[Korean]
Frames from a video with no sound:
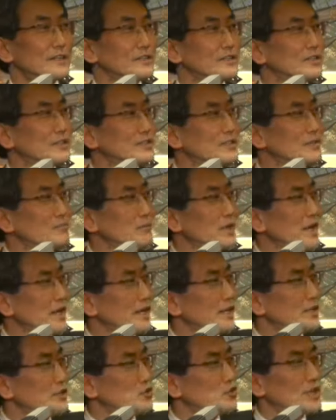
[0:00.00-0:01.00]
그저
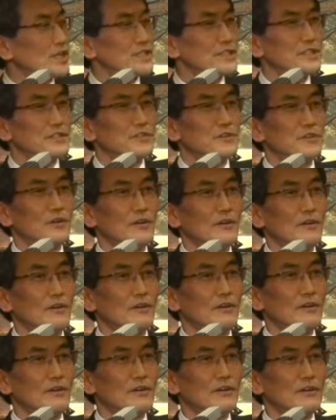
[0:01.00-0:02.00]
매일 죄
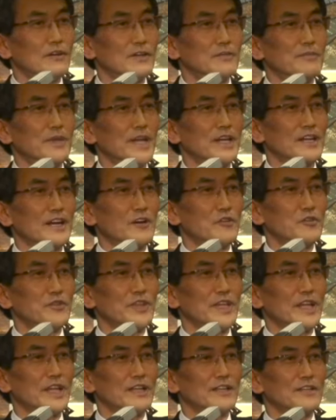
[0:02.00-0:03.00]
짓고 음행
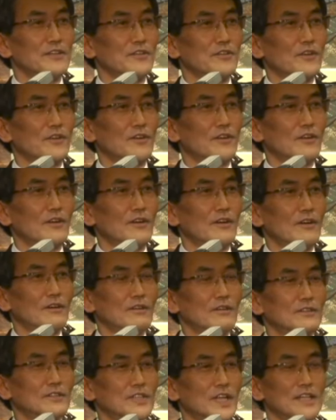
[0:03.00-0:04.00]
가운데 있고
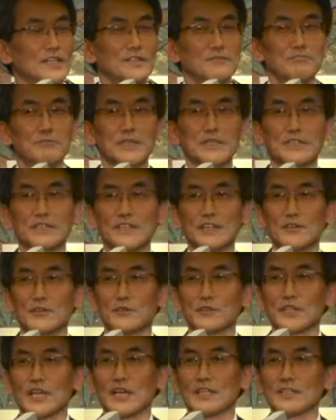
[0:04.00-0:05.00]
자기
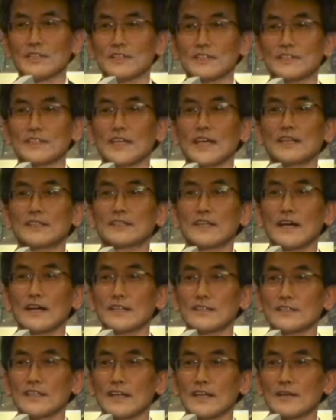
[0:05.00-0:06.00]
멋대로 사는
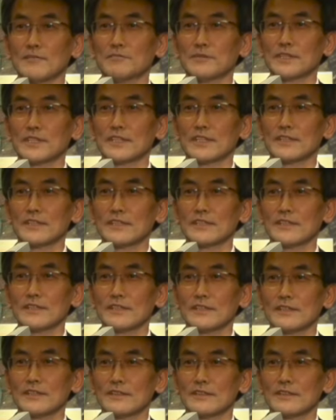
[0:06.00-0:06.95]
세상 사람들을